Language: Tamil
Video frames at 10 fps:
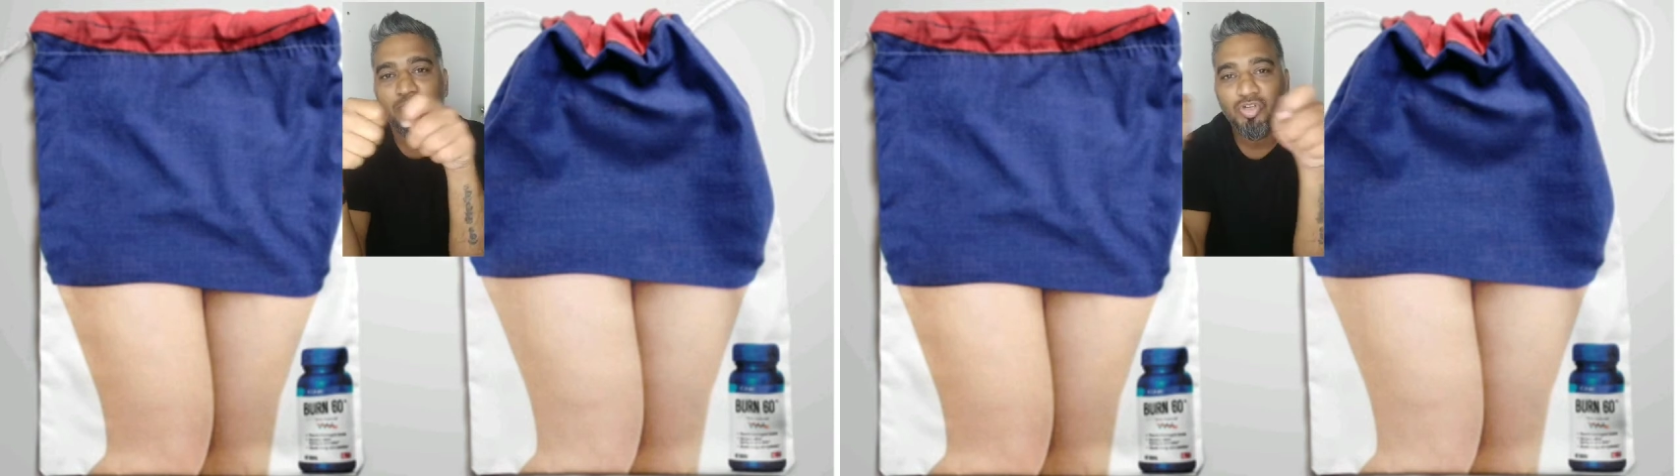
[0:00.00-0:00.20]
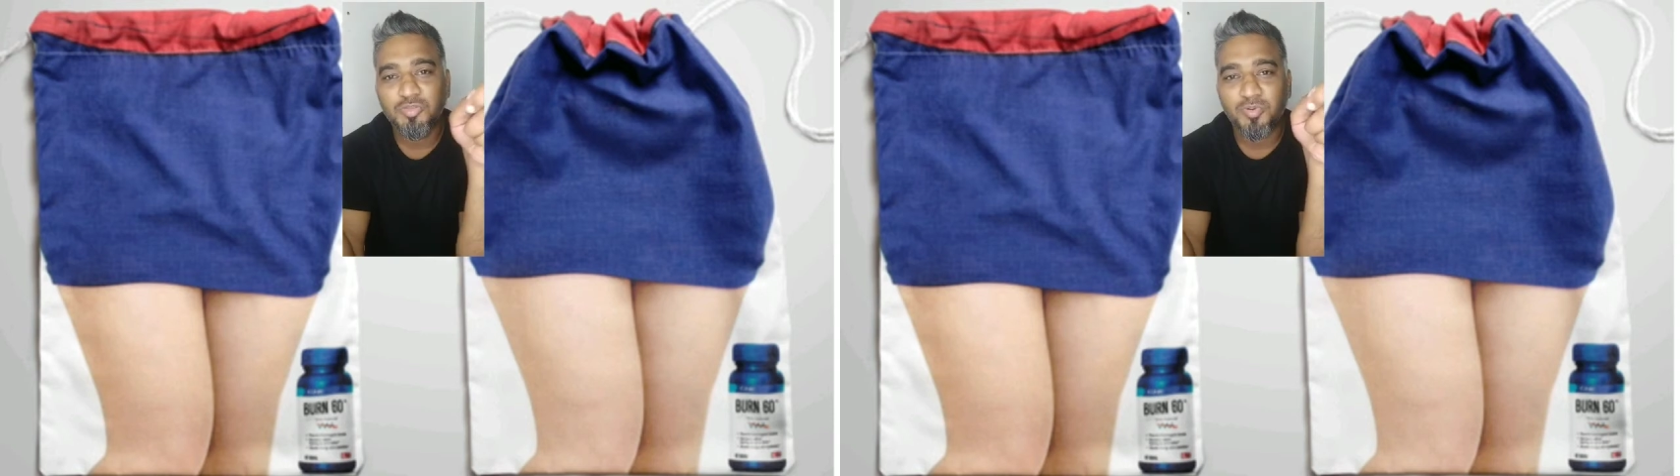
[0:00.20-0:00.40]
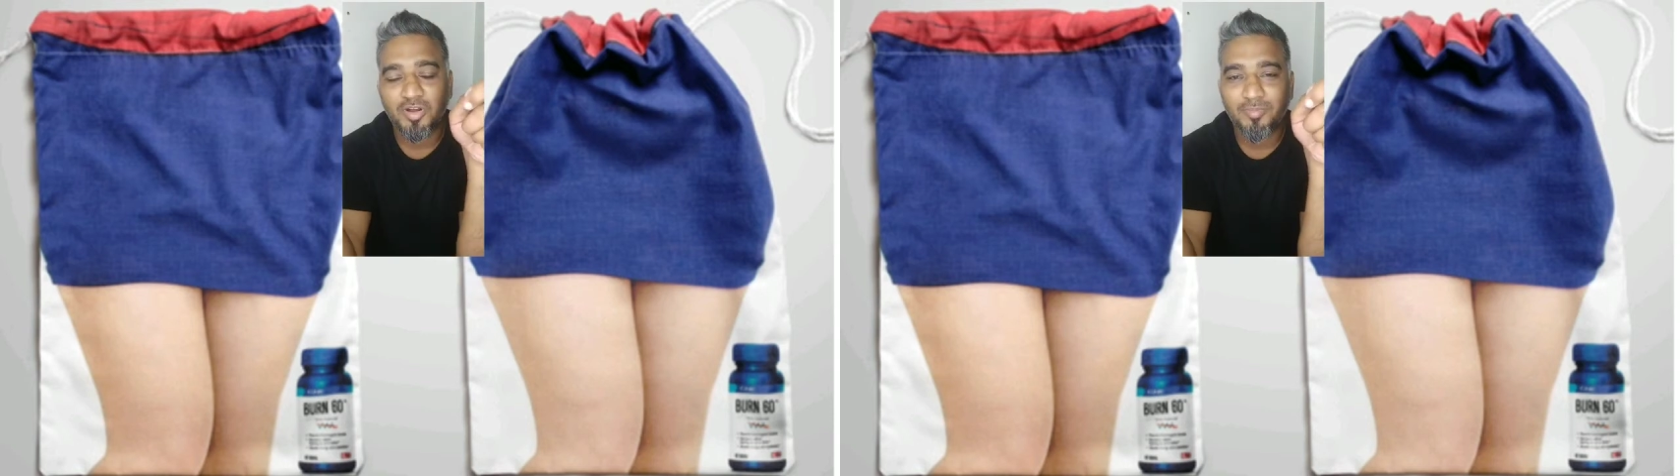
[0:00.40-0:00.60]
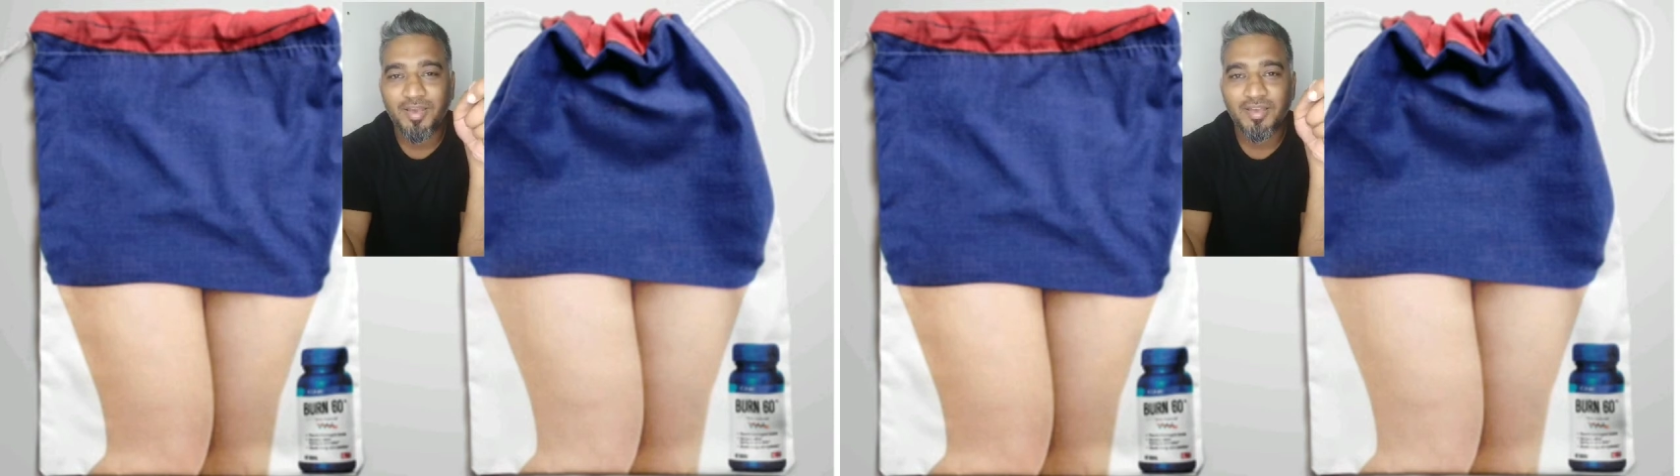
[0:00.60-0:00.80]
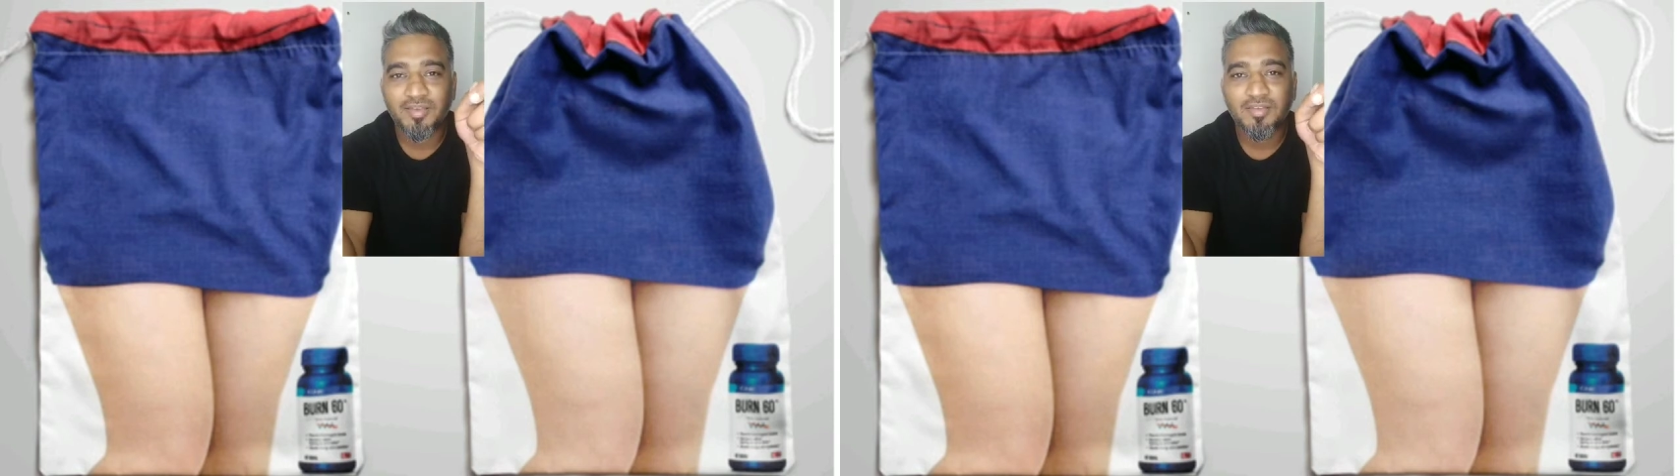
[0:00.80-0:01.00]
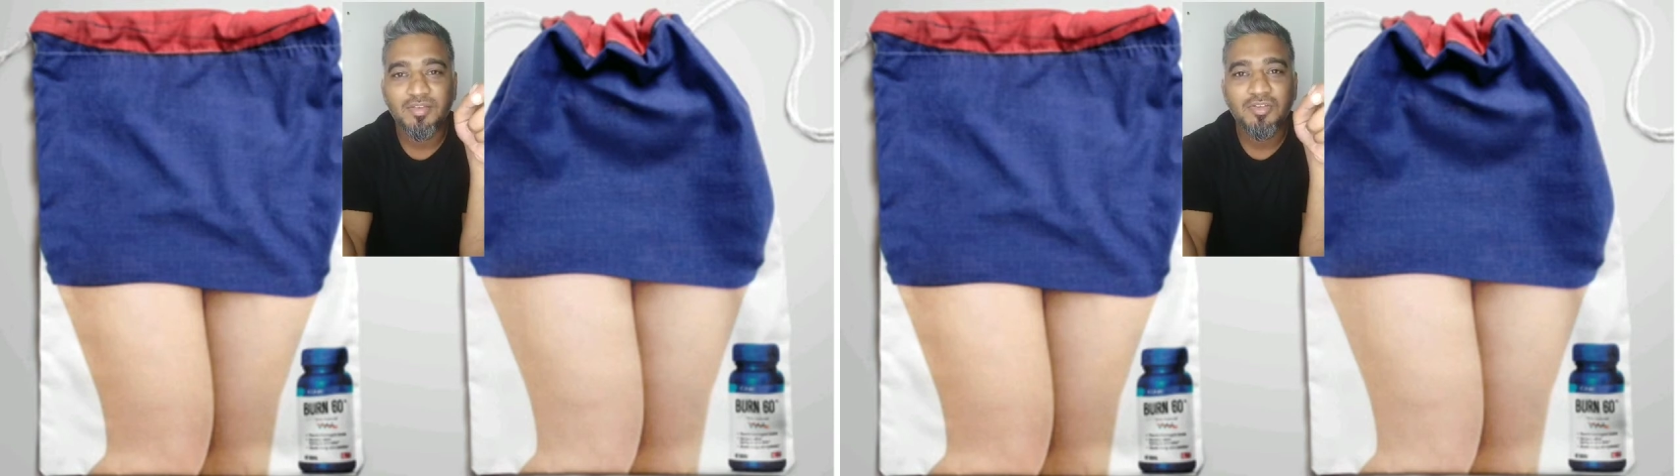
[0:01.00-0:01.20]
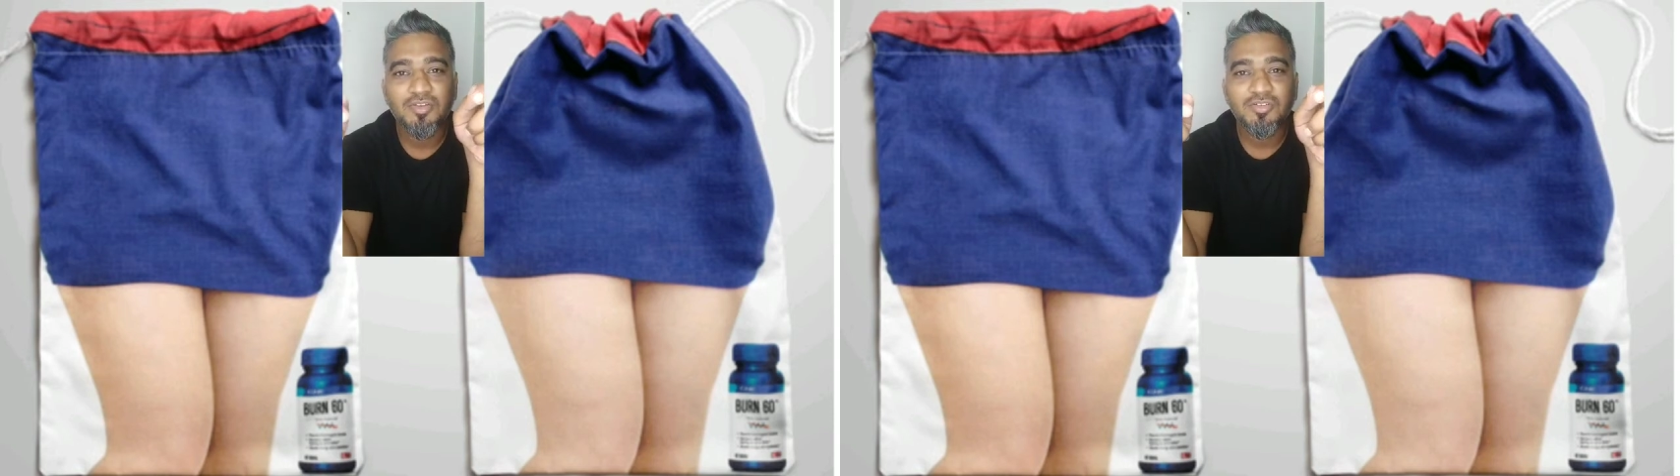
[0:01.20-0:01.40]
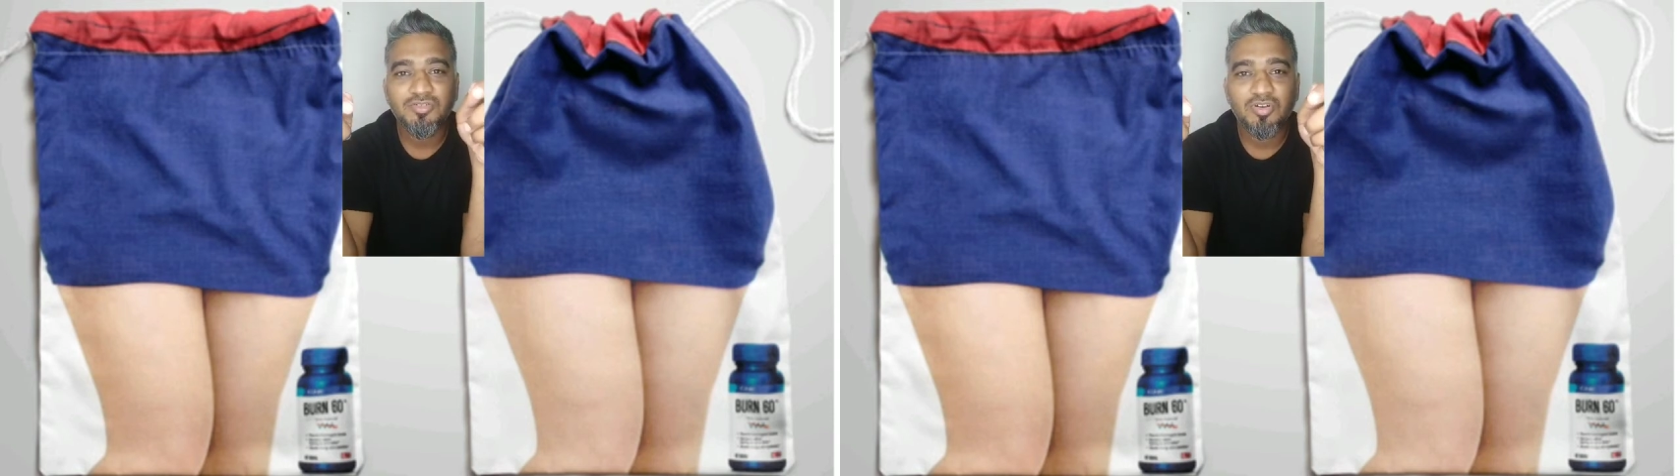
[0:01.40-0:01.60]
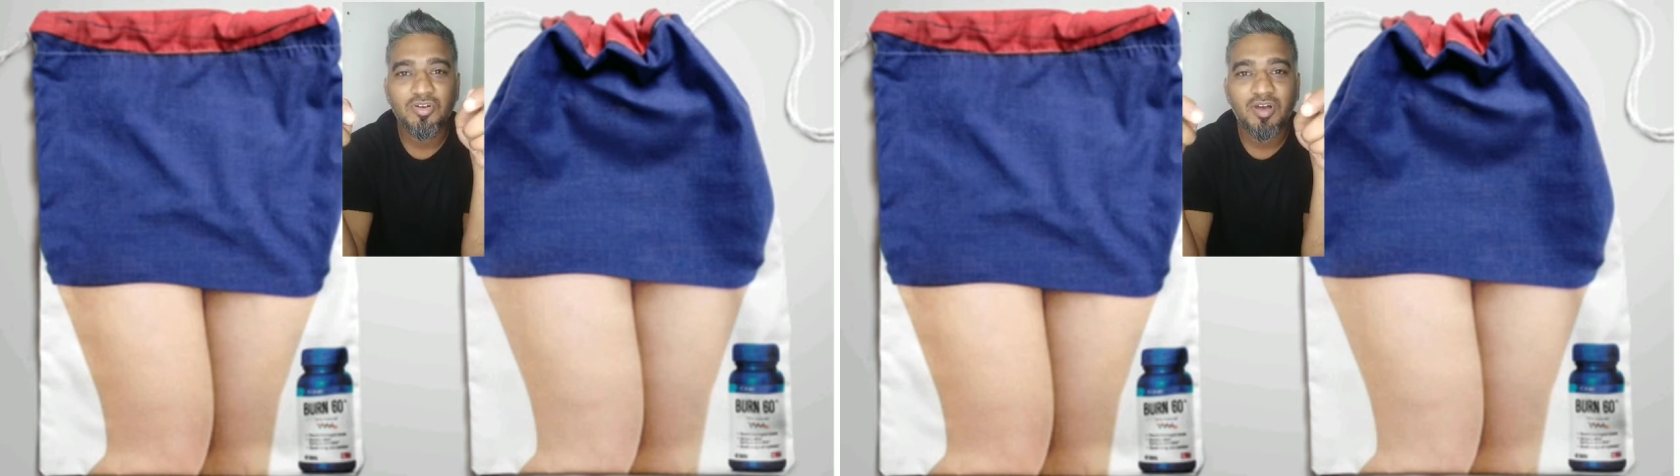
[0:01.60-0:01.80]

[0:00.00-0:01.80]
முடிச்சு போடுற பேக்கு ஸோ